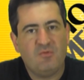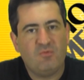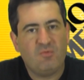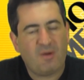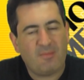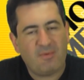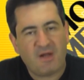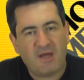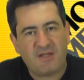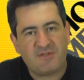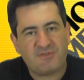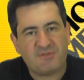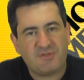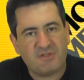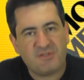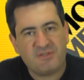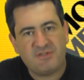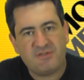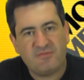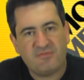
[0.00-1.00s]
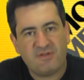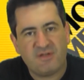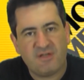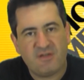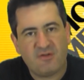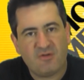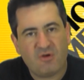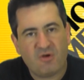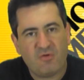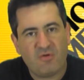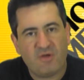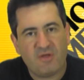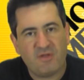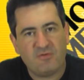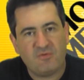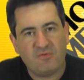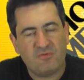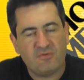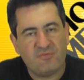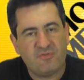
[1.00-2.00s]
um abraço e a gente se vê logo aí
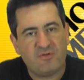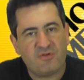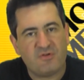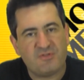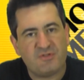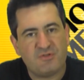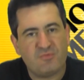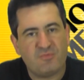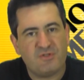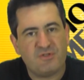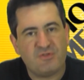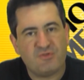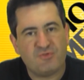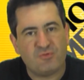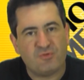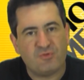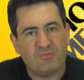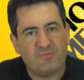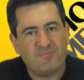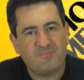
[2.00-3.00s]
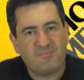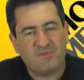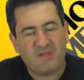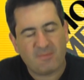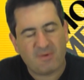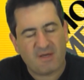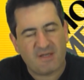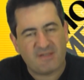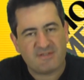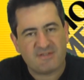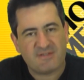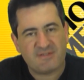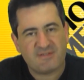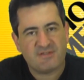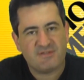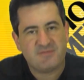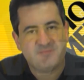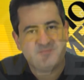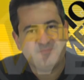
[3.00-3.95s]
no, no finalzinho do mês de julho. Até mais!